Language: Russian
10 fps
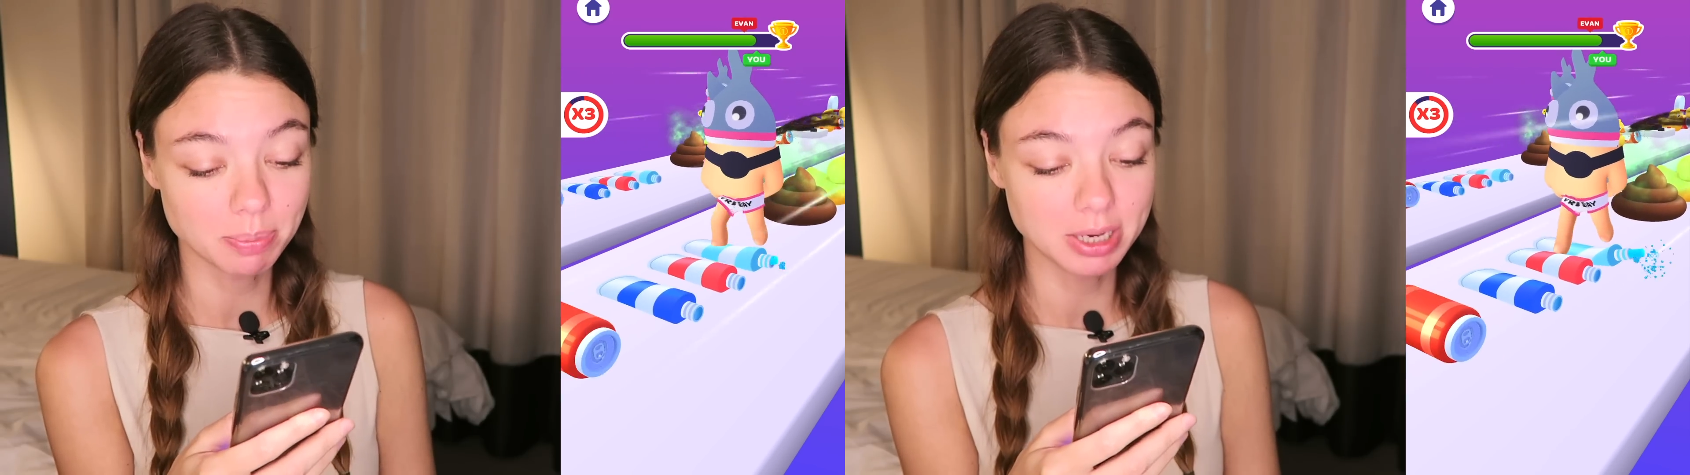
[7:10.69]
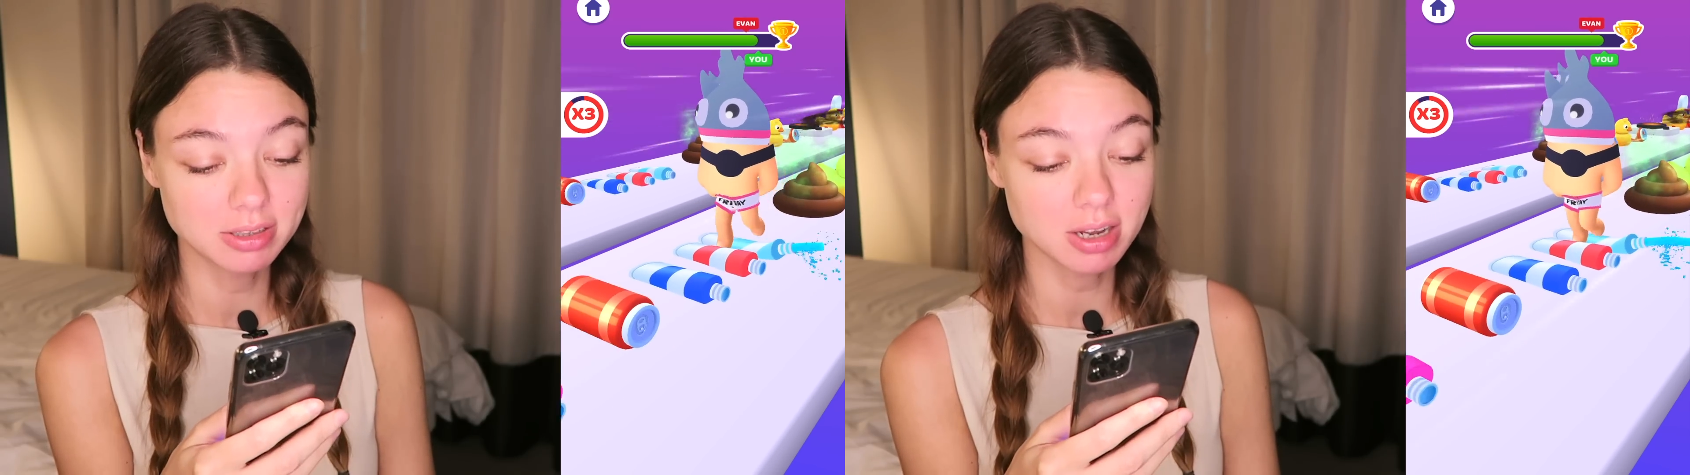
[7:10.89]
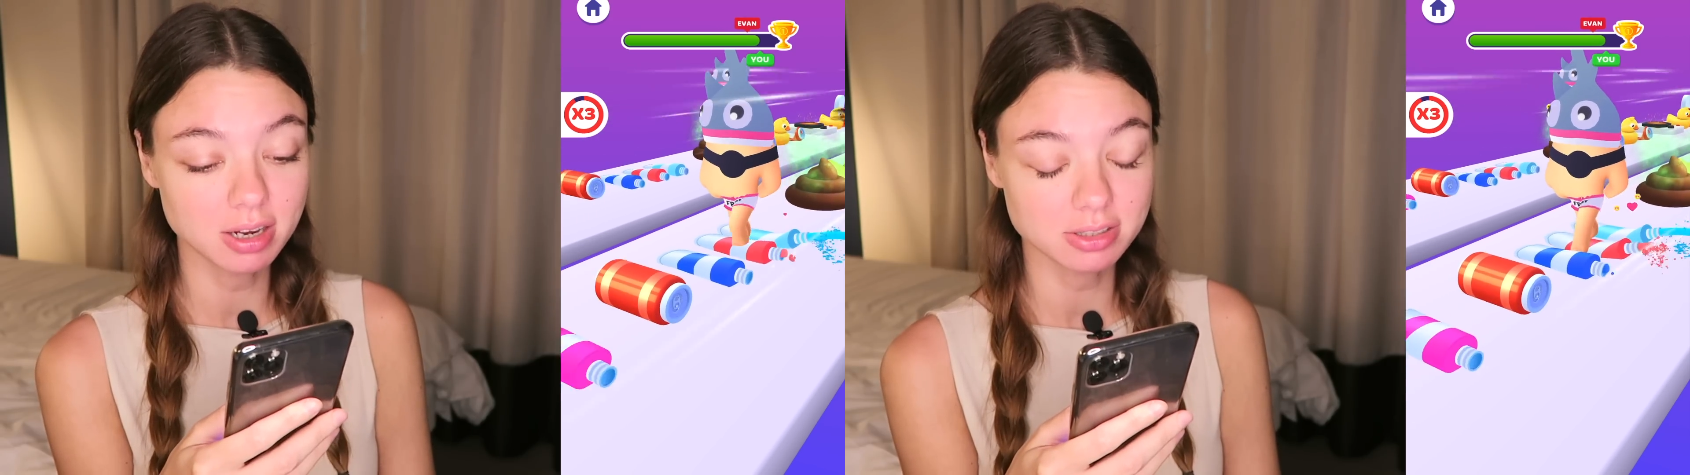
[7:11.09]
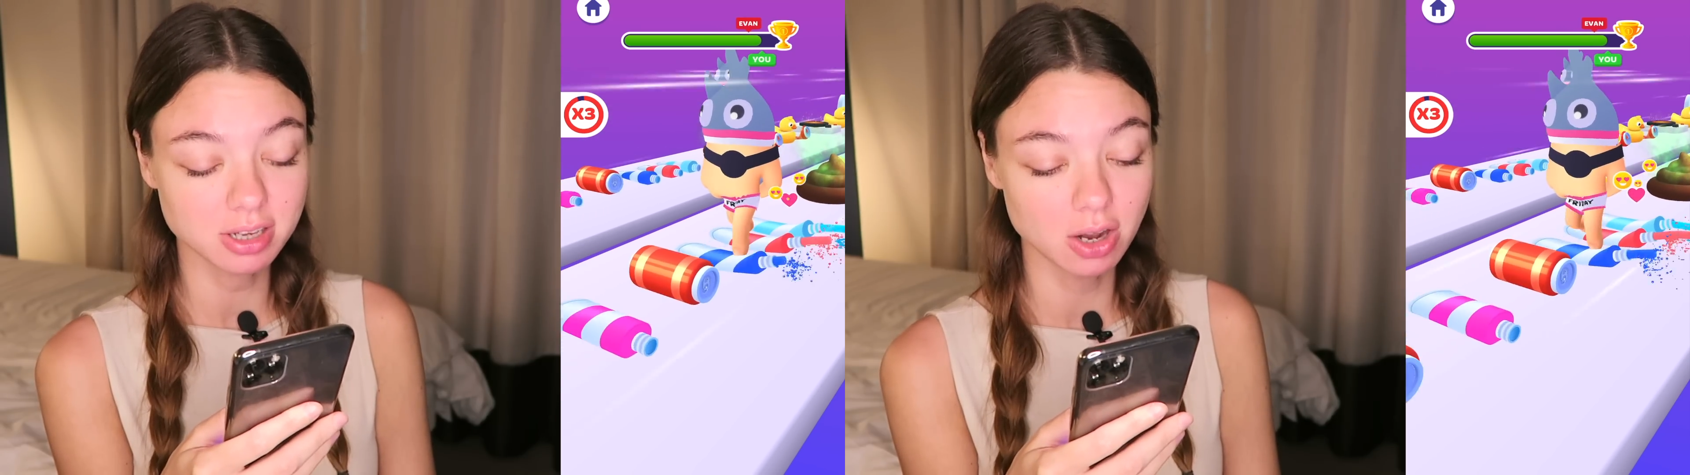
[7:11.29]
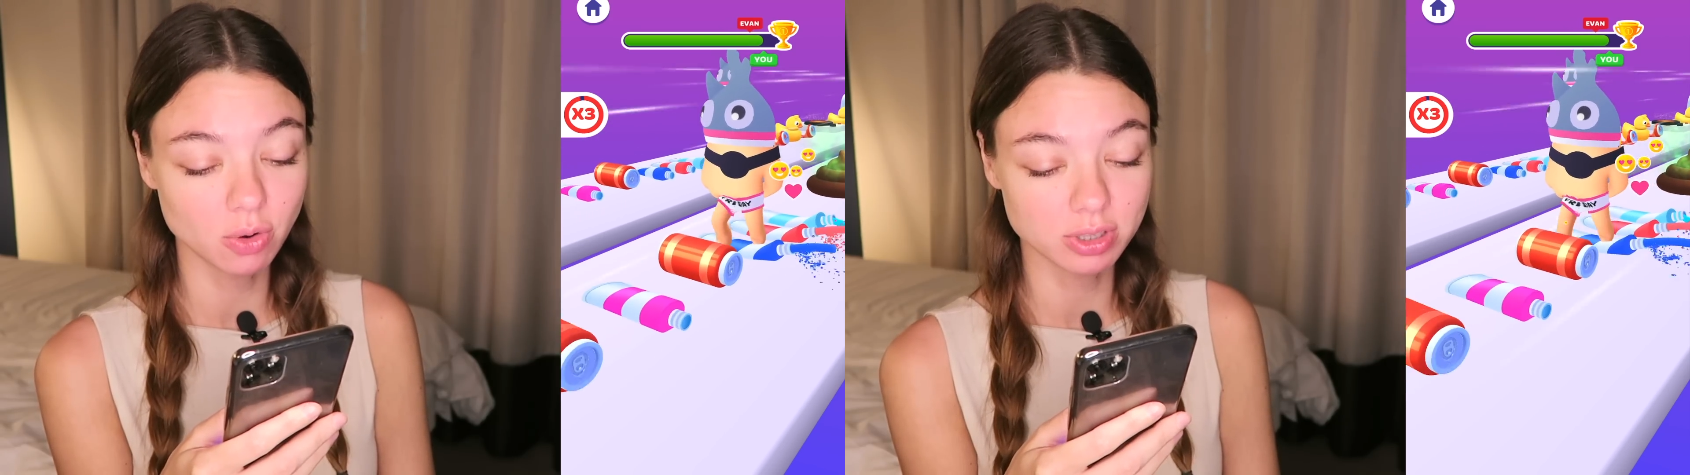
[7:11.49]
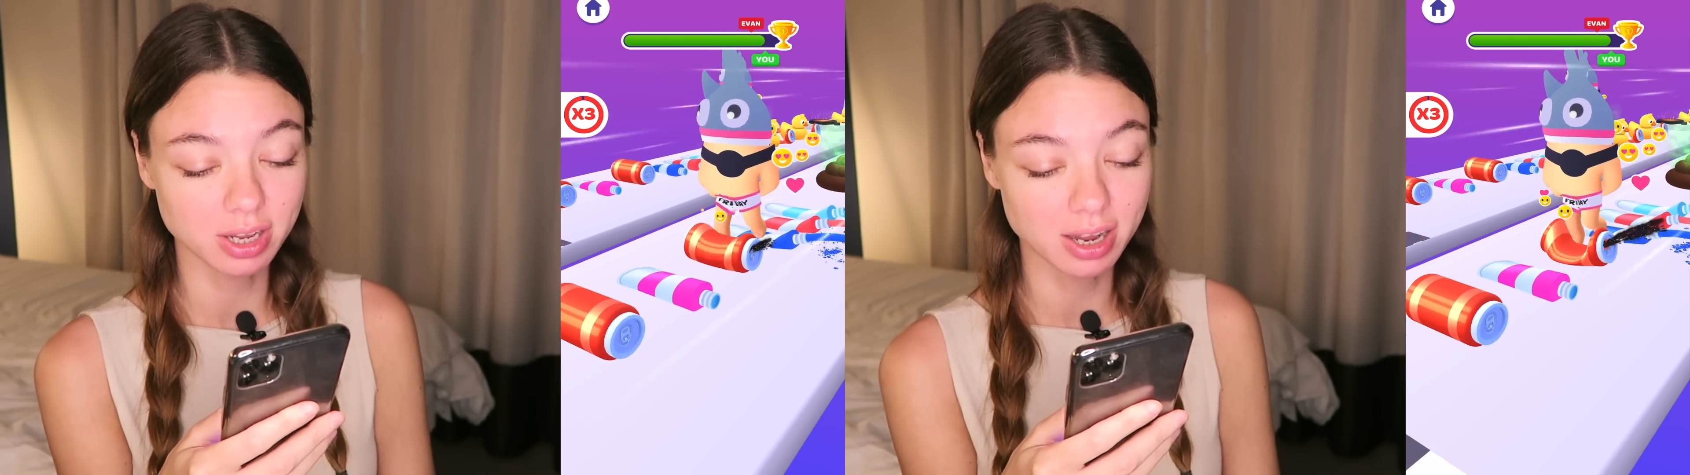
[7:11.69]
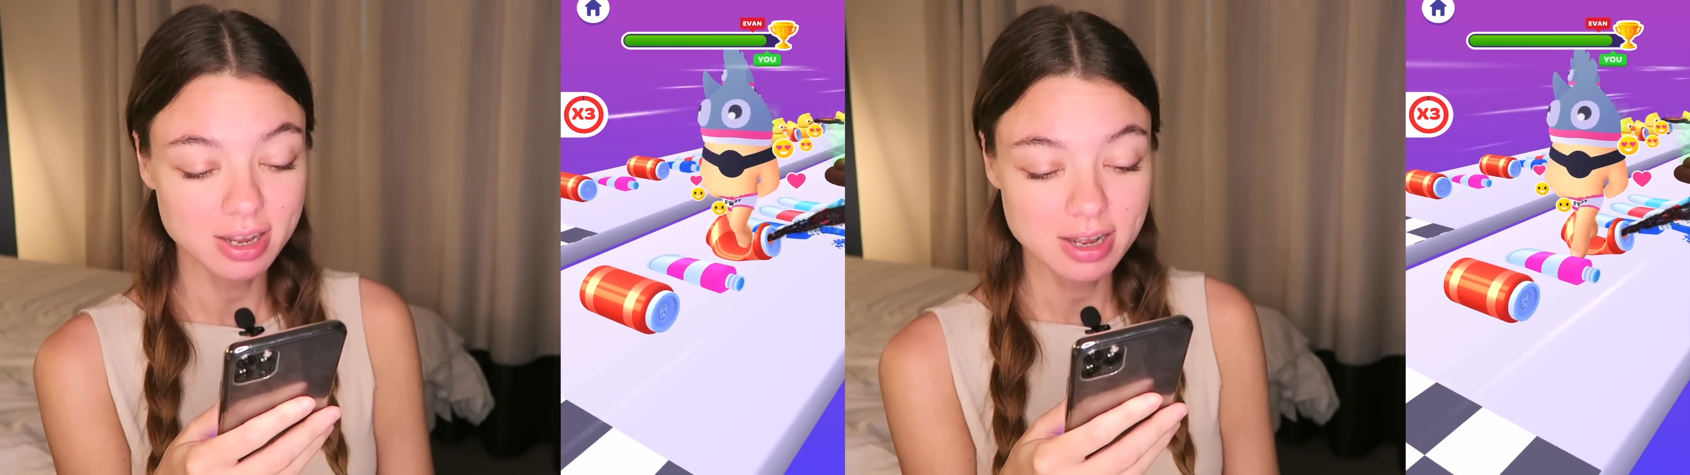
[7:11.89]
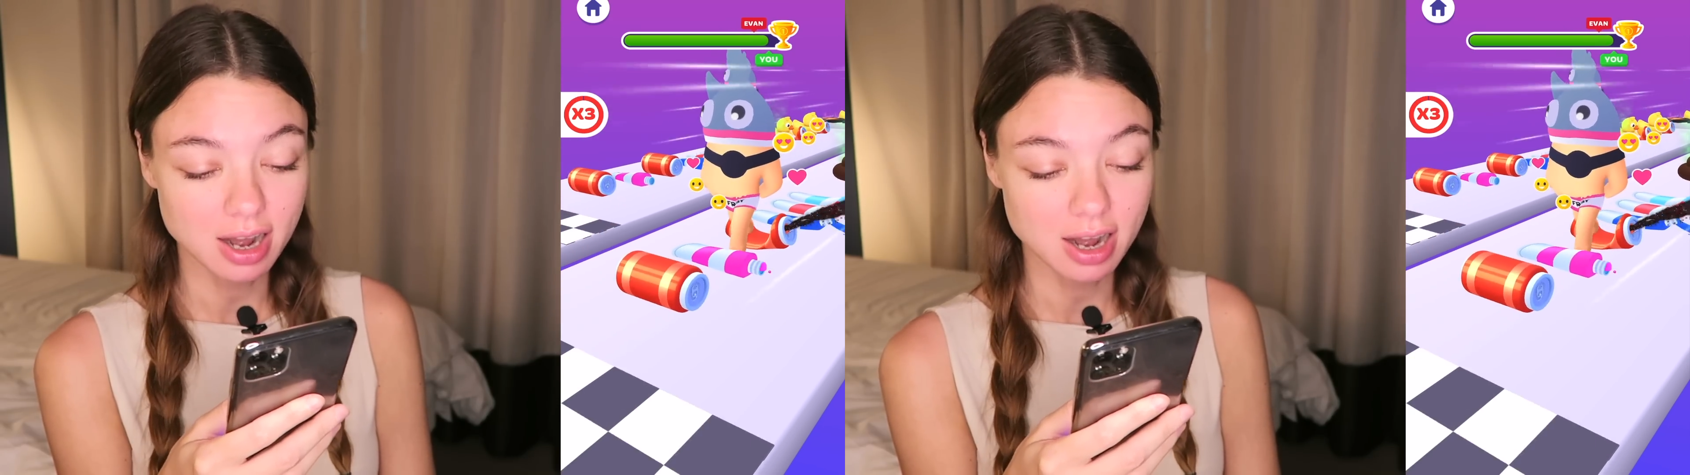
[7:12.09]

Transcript: плитка раскаленная,